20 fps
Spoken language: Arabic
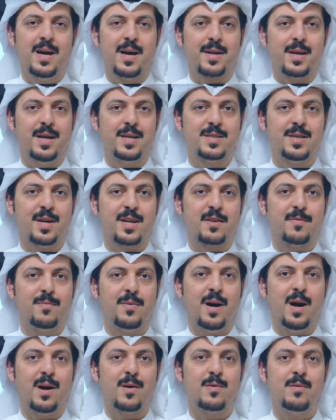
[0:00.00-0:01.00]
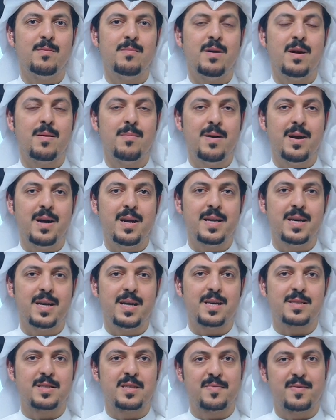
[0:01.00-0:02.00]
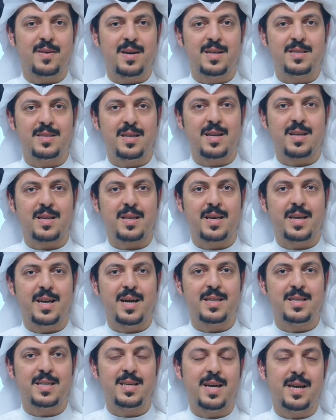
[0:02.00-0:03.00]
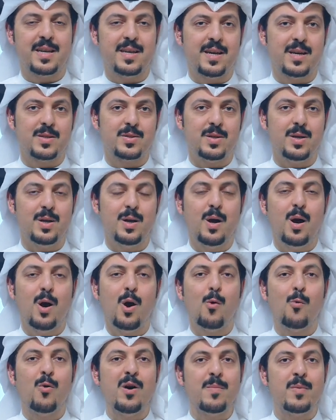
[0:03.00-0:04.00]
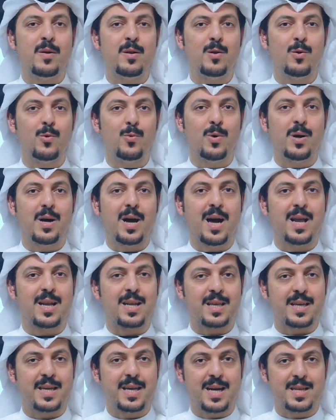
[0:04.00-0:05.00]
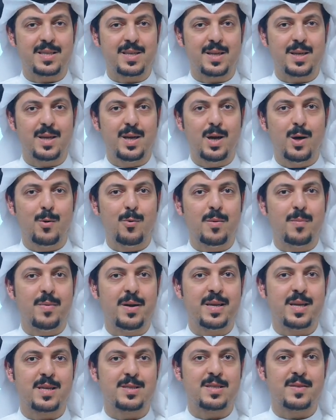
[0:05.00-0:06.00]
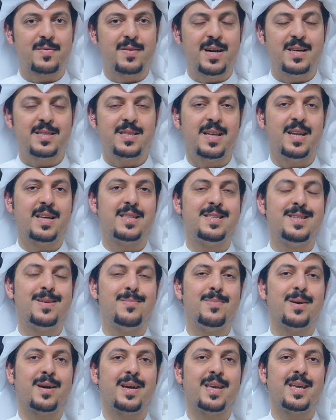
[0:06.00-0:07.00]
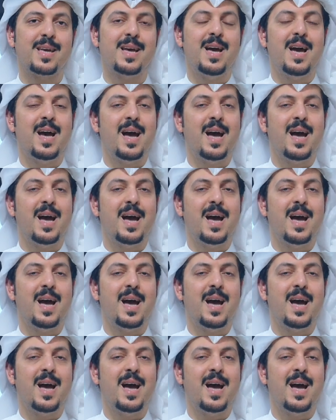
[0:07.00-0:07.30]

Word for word: راح نتعرف معاكم ما هي صفات القيادي الناجح ومن هو القيادي وما هي الصفات التي ينبغي